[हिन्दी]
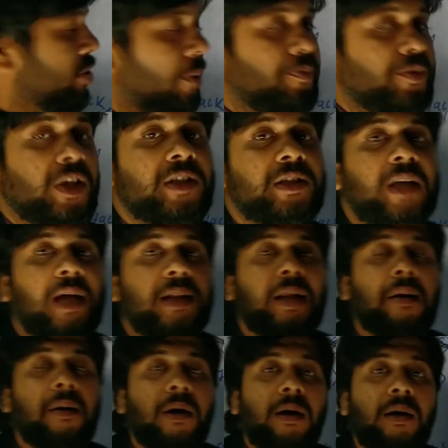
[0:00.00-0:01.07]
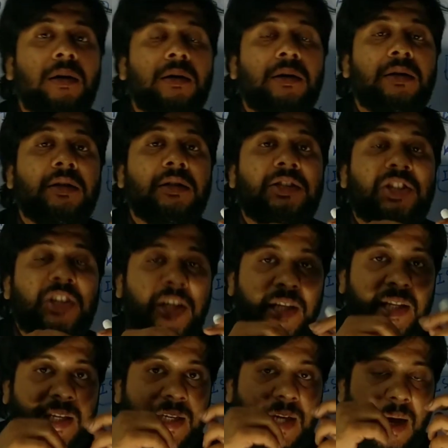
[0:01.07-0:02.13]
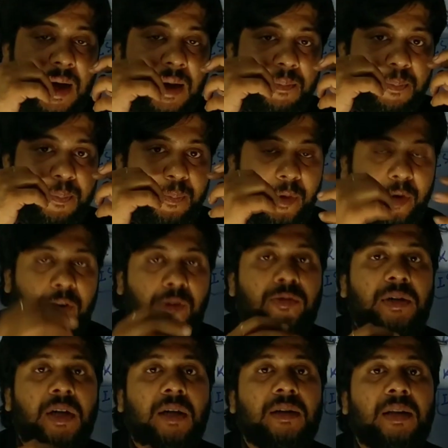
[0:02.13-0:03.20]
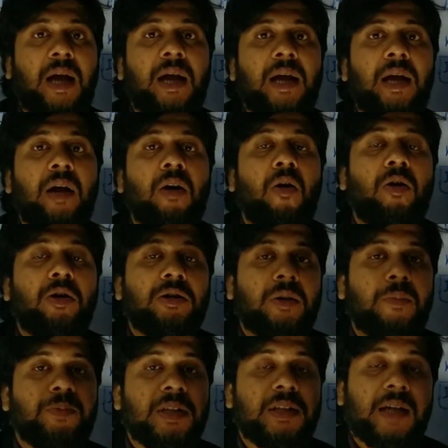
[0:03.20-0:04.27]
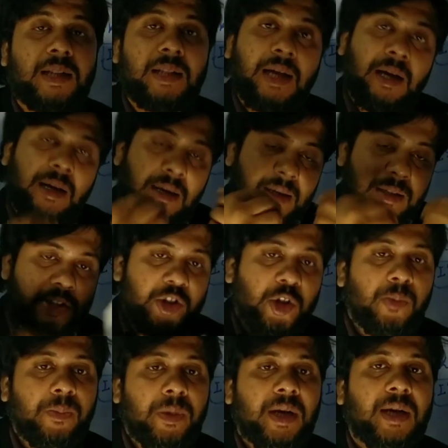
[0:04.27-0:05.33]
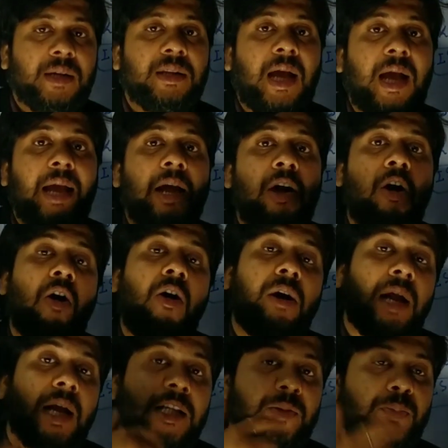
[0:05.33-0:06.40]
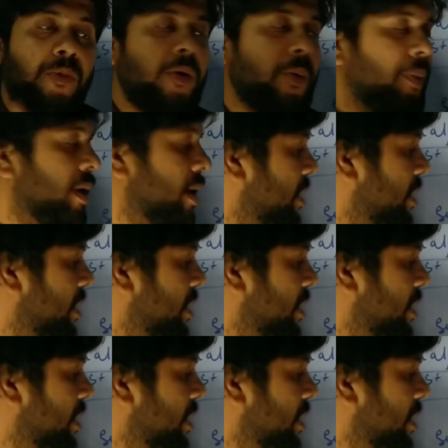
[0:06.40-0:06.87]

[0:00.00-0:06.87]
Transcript: सबसे ज़्यादा चीनी का प्रोड्यूस करता है और सबसे ज़्यादा कंज्यूम भी करता है और एक्सपोर्ट भी